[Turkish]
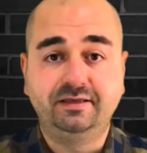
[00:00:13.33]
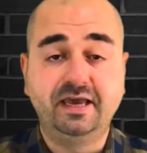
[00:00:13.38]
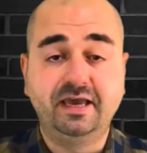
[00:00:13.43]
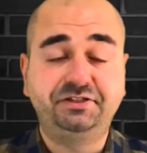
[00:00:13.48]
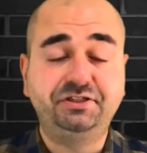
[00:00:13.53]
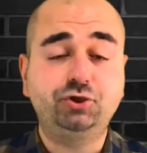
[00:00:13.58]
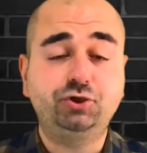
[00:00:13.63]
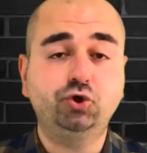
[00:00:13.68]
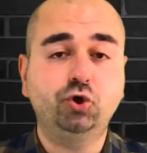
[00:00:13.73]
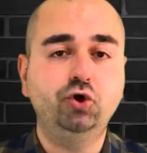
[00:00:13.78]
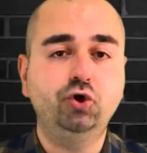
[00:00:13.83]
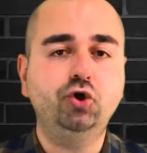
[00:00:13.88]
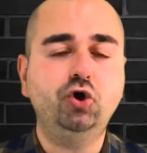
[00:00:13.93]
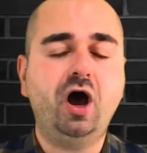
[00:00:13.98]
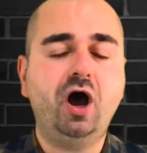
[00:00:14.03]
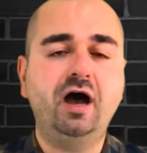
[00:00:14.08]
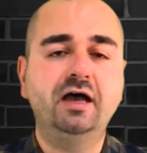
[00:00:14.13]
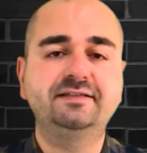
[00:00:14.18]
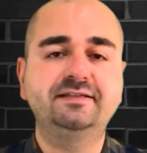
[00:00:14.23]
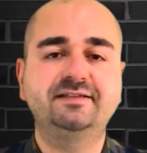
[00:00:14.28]
Geçiş oyunu
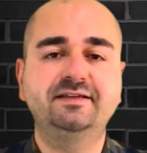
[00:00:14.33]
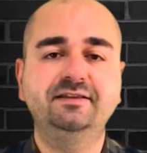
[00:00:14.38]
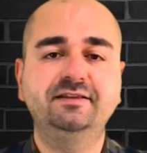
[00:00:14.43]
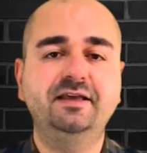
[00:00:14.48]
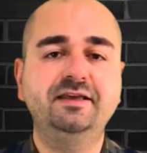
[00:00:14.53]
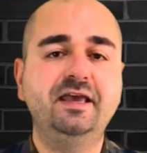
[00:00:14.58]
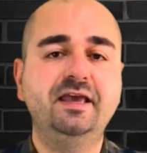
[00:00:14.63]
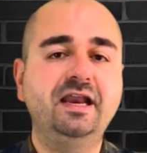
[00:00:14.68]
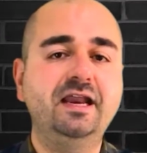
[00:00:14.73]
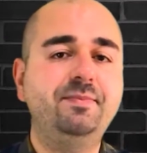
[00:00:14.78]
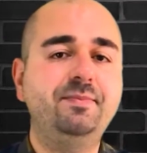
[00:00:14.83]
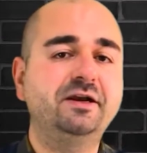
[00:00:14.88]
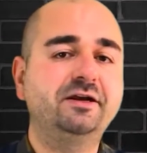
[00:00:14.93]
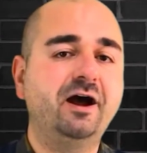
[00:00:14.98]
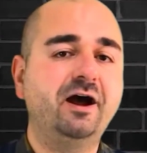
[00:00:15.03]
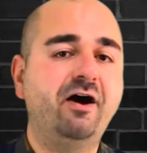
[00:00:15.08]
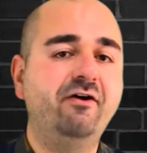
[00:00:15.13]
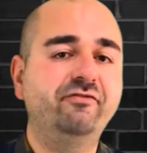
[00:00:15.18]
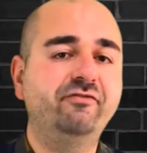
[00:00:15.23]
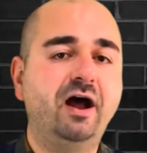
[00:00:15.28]
aslında yeni bir
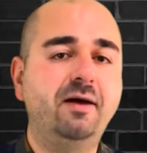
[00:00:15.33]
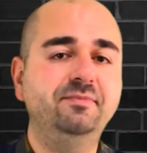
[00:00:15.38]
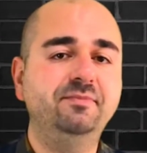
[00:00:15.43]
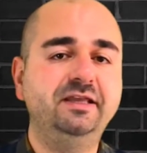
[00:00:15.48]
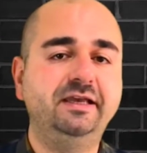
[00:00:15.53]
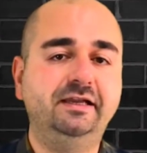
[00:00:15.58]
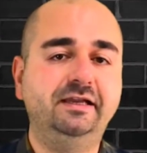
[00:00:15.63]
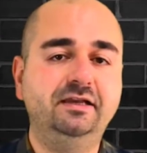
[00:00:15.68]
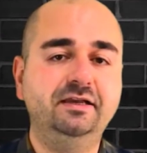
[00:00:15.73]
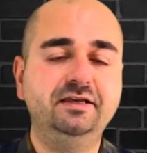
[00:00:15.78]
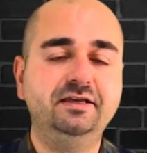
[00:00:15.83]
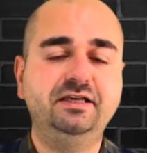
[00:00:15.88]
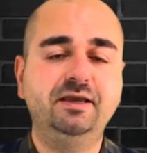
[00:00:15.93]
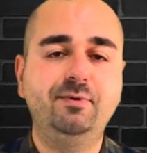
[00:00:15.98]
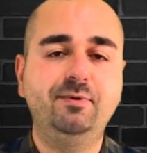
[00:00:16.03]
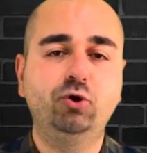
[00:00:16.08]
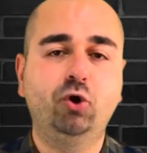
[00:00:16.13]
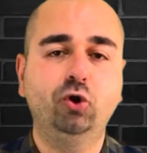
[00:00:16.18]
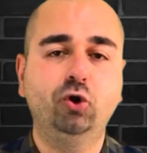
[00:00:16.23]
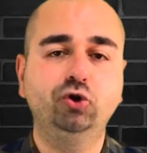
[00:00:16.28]
kavram değil.
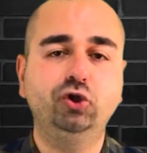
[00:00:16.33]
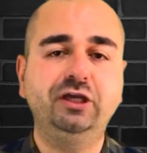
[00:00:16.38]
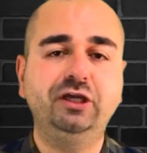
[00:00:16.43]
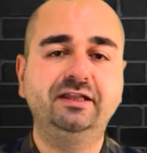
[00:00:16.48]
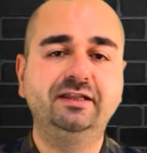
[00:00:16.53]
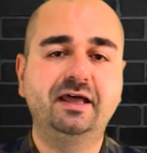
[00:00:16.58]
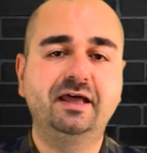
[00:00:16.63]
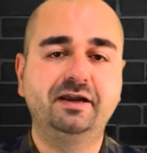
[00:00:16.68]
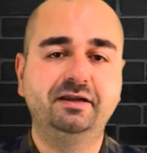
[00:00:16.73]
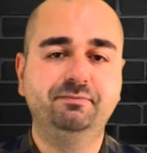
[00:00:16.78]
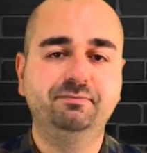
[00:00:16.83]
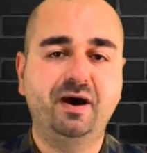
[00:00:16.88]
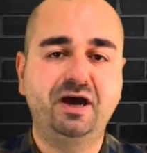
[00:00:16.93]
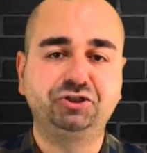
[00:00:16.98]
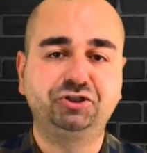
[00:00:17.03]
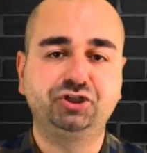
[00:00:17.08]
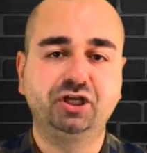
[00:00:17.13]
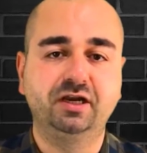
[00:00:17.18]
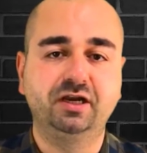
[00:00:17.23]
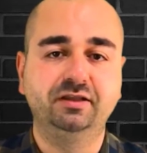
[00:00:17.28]
2010'lu yılların
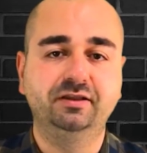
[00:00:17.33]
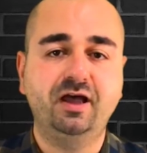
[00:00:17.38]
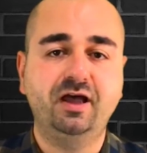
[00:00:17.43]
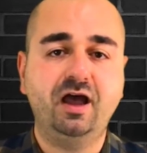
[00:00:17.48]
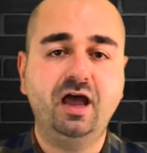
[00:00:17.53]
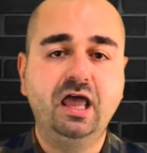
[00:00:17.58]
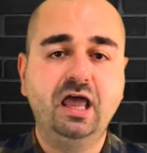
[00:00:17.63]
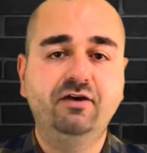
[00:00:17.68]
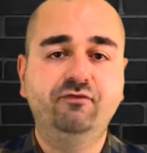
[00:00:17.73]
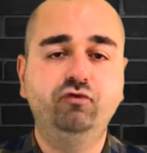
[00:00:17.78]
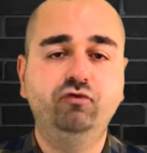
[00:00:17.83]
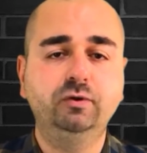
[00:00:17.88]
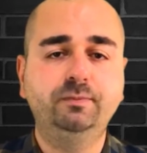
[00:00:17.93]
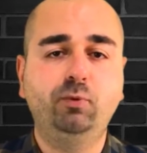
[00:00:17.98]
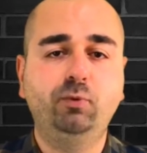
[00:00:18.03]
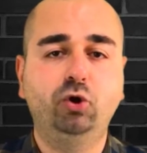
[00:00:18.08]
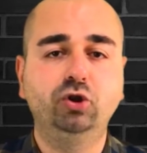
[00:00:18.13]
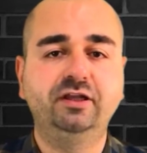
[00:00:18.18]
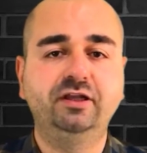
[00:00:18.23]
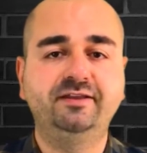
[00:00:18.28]
başlarında
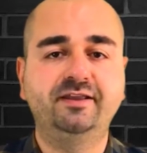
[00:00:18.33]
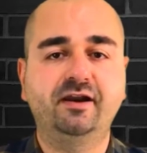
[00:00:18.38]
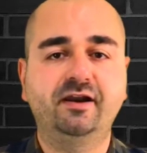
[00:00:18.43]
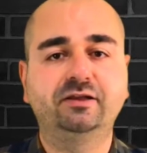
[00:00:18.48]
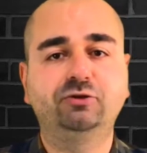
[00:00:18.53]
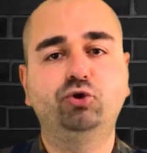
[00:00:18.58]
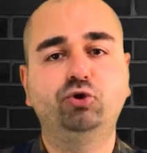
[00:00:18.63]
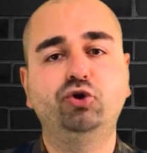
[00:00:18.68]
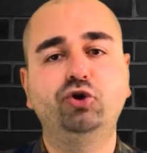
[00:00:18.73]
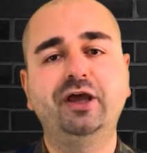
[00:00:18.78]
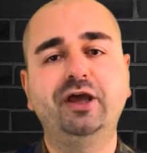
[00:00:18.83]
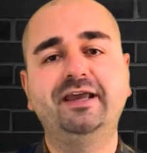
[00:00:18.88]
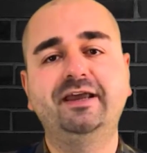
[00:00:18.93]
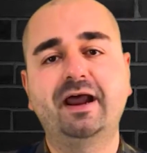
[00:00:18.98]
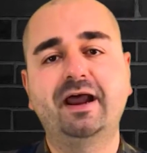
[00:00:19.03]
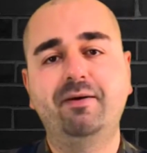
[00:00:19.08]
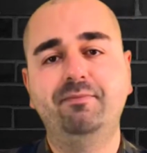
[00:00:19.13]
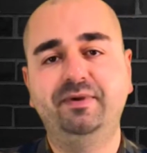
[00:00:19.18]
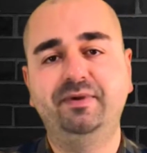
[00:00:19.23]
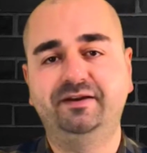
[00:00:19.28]
futbol literatürüne
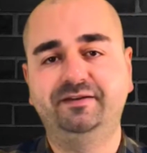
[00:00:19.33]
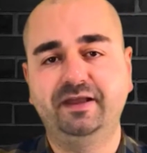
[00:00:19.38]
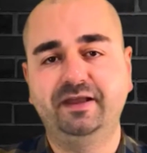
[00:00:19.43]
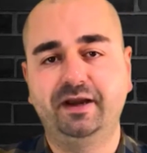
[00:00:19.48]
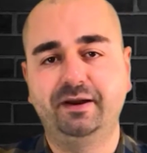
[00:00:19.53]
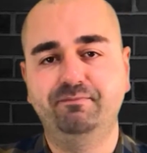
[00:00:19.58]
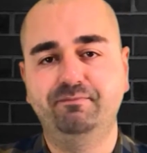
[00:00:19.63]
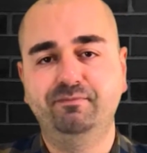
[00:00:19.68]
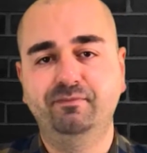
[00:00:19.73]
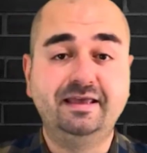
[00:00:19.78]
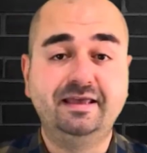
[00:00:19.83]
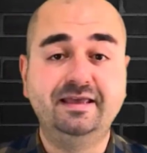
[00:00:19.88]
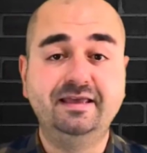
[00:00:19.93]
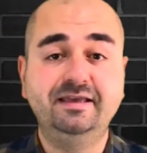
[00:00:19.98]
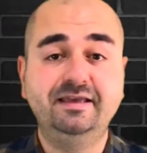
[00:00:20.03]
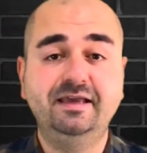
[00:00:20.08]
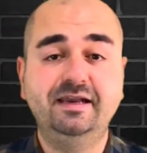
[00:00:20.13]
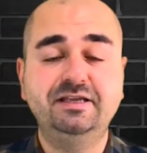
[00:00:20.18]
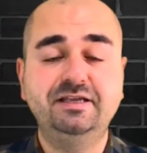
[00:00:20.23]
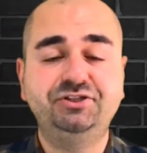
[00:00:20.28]
giren bir terim.
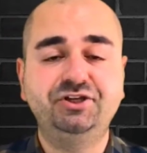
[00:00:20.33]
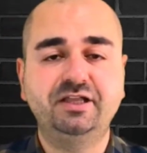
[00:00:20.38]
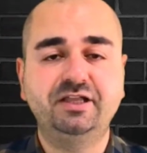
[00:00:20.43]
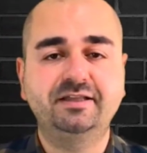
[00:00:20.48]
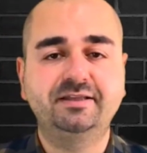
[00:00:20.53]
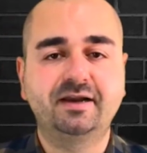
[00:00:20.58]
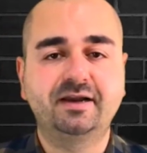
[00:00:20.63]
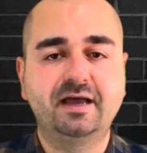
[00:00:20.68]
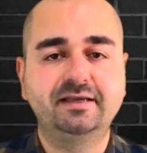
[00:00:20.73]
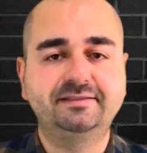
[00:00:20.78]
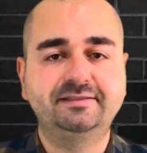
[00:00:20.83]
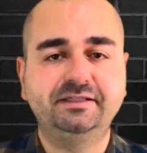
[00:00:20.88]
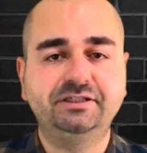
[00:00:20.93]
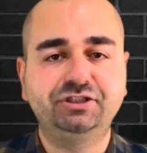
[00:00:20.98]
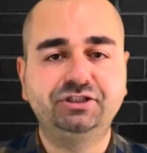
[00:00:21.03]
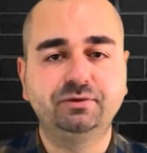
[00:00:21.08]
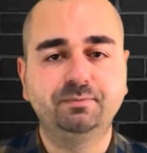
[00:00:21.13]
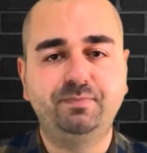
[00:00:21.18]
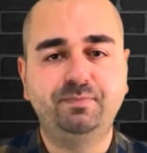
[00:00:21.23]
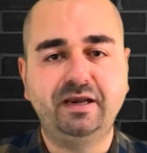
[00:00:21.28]
İngilizce'de
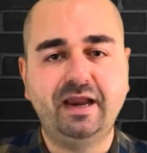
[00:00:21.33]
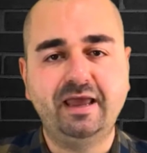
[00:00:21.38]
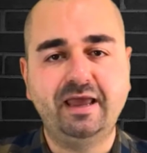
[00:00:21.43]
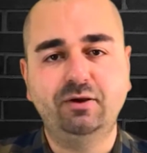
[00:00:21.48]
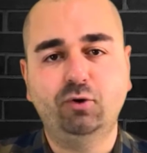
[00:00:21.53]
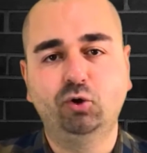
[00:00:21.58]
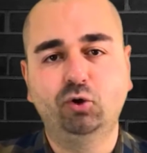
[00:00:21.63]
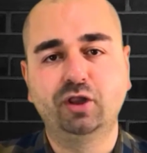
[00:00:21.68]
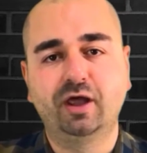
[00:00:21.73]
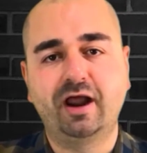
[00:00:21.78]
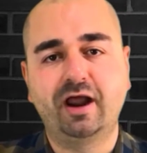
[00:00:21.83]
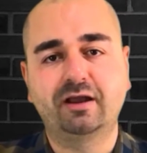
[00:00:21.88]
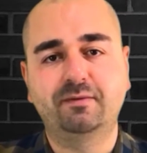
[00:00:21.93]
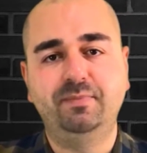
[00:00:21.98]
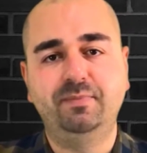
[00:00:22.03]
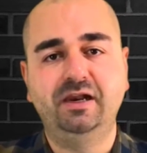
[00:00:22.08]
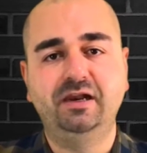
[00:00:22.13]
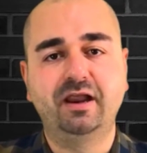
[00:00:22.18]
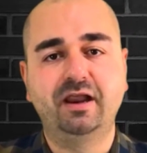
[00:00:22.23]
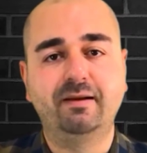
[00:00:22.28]
transition play
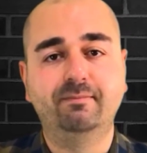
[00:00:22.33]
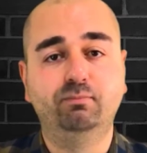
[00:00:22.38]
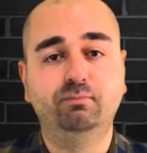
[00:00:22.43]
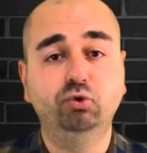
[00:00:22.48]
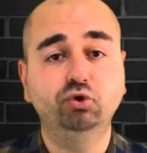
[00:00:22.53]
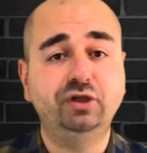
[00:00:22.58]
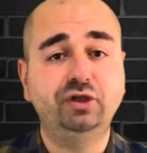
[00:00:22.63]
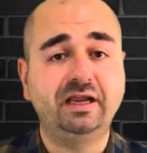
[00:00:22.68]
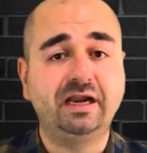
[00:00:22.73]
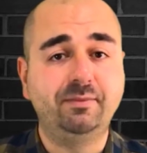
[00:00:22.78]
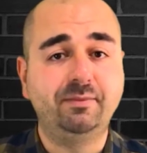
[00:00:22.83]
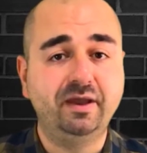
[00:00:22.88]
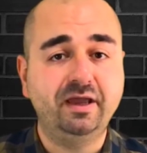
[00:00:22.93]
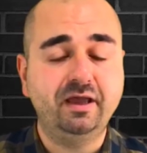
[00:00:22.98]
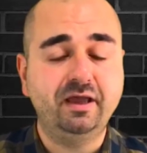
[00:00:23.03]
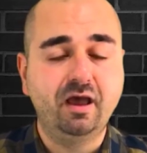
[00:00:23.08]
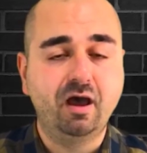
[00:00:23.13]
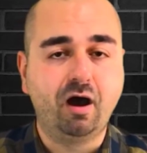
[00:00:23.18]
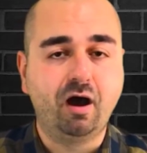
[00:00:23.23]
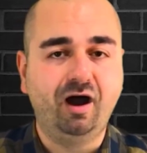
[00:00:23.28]
olarak bilinen bu
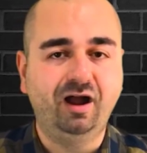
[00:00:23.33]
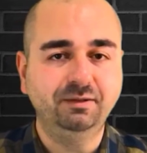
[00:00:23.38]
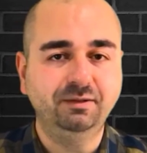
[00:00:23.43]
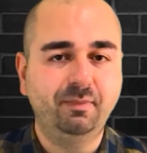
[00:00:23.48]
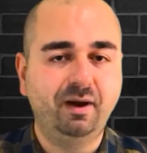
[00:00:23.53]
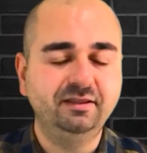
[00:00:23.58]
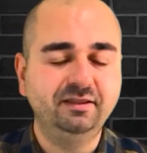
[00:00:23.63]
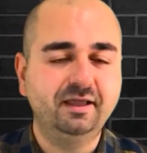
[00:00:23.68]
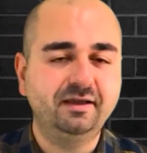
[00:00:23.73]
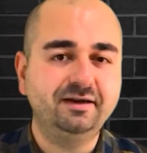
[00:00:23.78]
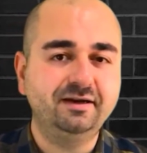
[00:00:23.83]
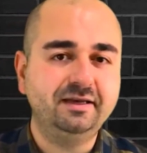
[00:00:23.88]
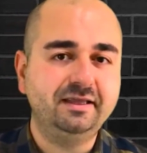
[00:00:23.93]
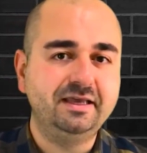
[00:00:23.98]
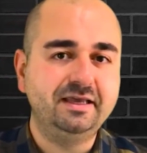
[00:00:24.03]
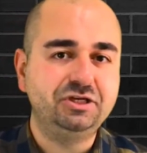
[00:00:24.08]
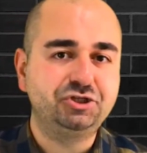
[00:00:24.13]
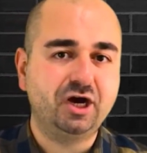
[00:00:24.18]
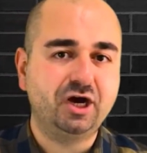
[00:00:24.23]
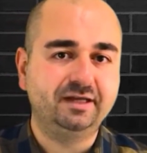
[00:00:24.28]
terimi Almanların
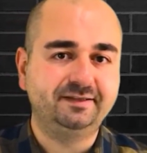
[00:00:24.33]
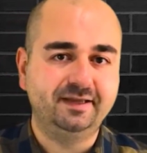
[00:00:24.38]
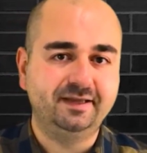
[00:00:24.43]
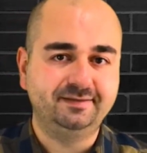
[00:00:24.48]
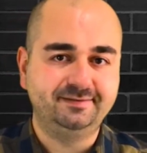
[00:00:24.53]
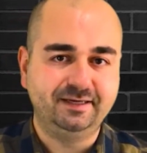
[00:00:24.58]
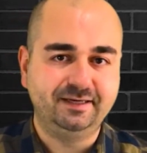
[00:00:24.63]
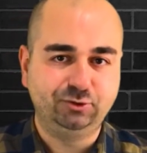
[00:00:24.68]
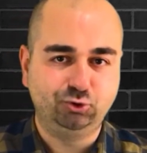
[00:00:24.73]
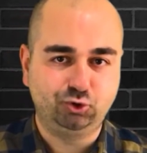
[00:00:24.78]
icat ettiği